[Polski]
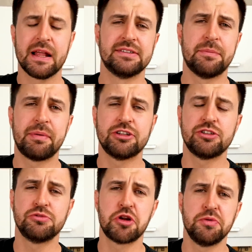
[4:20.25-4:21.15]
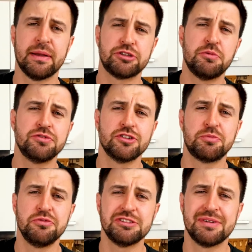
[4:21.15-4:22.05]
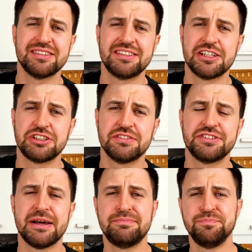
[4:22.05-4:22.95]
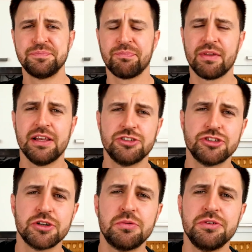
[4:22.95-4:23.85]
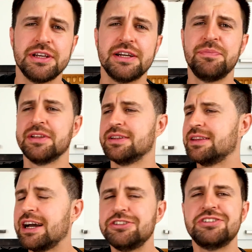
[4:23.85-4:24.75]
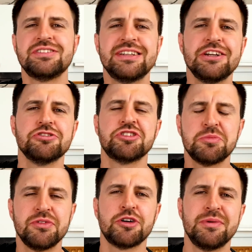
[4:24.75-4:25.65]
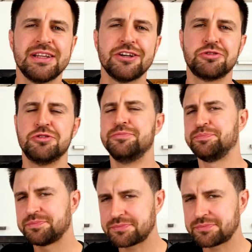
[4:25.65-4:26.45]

Zapraszam do robienia przepisów wspólnie z Masterchefsem i szczególnie dajcie znać o sobie w komentarzu.